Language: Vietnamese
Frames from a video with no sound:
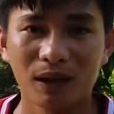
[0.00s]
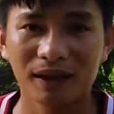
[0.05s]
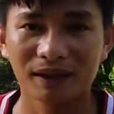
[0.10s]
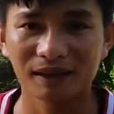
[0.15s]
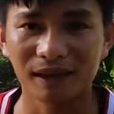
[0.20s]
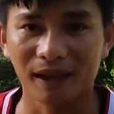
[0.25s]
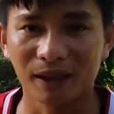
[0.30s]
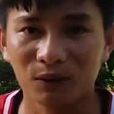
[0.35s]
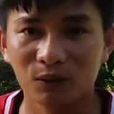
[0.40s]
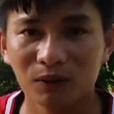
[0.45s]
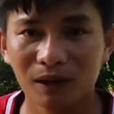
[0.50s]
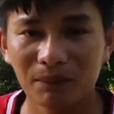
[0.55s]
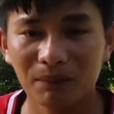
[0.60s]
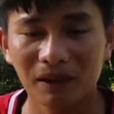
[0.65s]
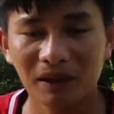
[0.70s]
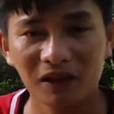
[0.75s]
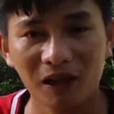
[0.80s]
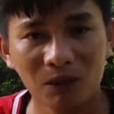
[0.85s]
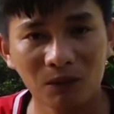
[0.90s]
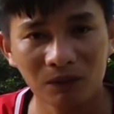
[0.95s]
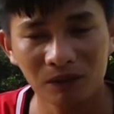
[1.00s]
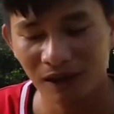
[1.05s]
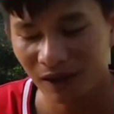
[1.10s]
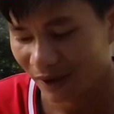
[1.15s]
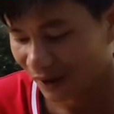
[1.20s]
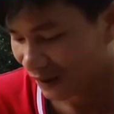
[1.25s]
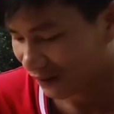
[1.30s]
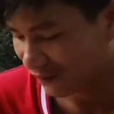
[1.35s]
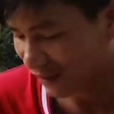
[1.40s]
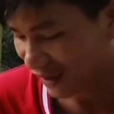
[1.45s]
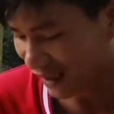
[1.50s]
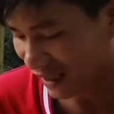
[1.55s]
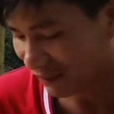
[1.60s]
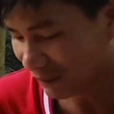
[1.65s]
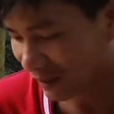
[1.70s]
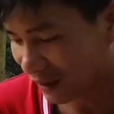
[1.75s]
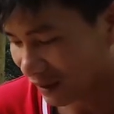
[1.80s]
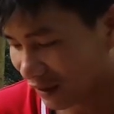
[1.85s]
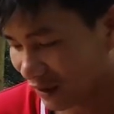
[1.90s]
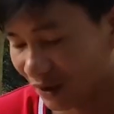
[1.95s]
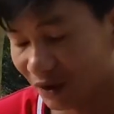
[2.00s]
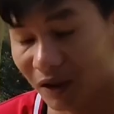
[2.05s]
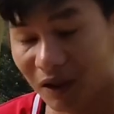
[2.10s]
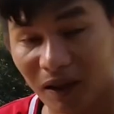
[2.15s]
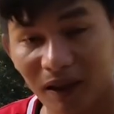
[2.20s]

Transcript: thì Hòa sẽ cung cấp cái giống và đặc biệt